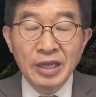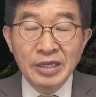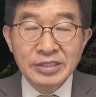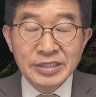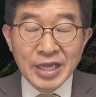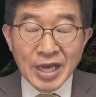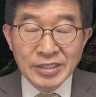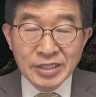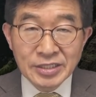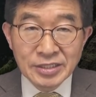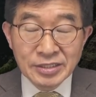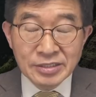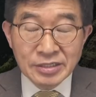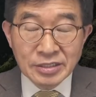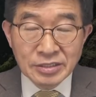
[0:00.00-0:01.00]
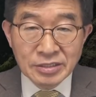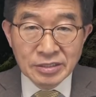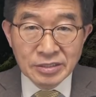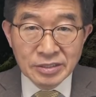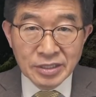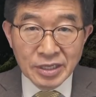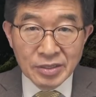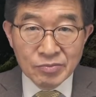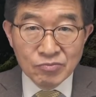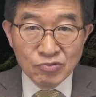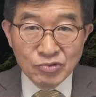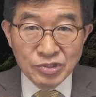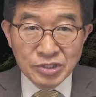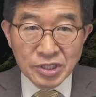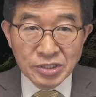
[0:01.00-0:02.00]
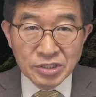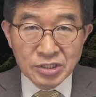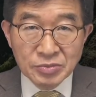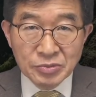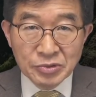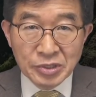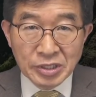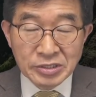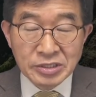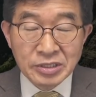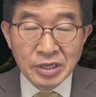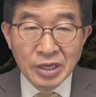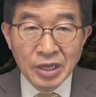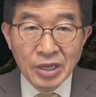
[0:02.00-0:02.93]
사전선거의 문제점을 인해서